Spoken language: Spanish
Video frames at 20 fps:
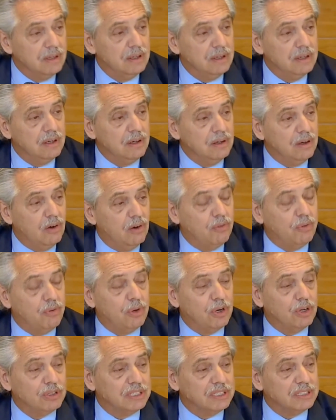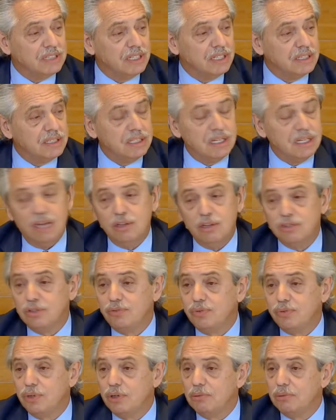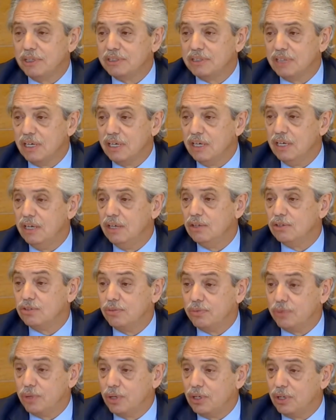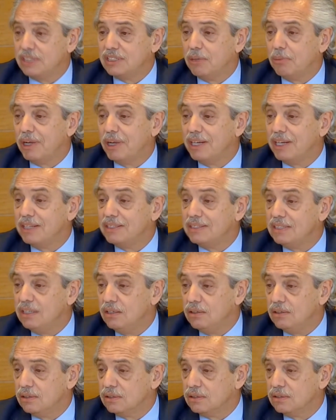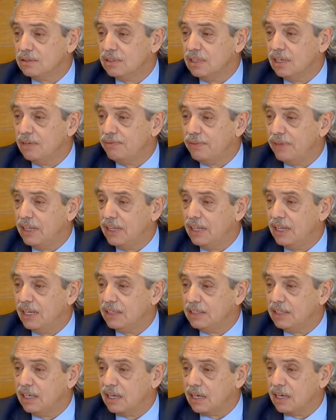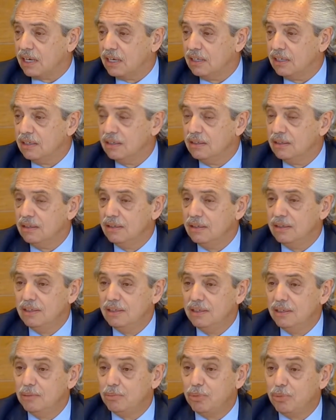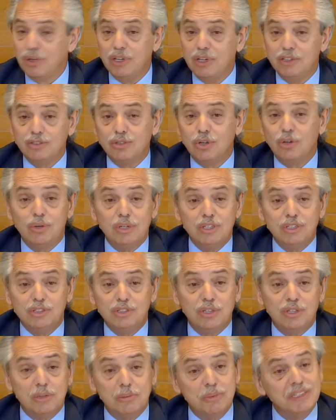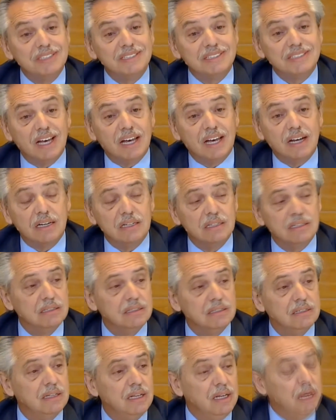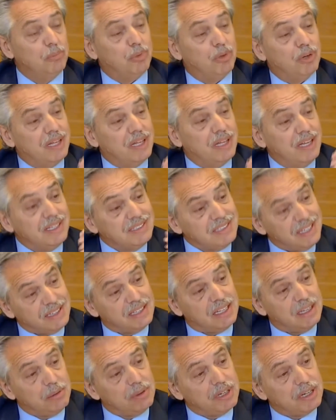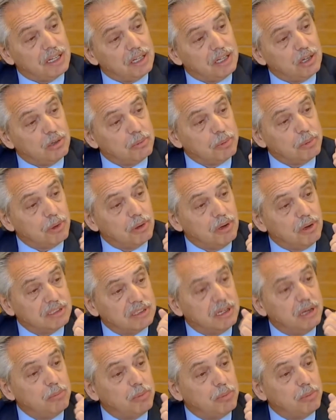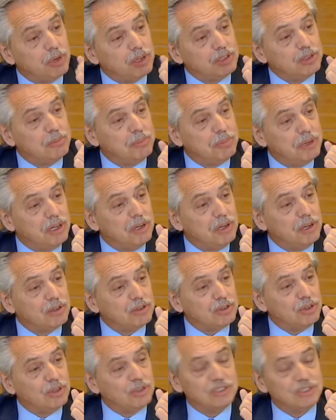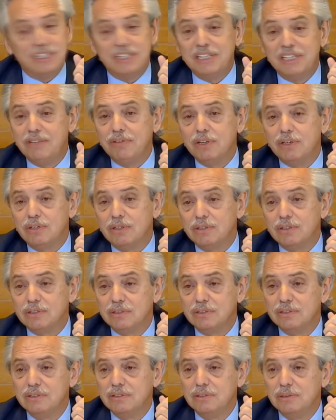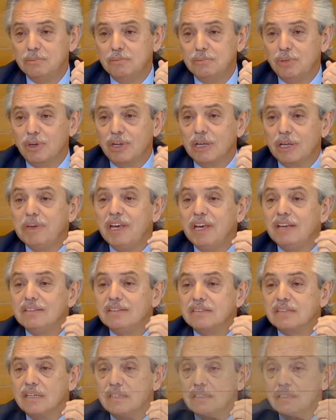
o fueron cesanteados, o fueron perseguidos, o fueron desaparecidos de la faz de la tierra por el solo hecho de pensar porque es este el verdadero problema. ¿Saben por qué son peligrosos los científicos? Porque piensan.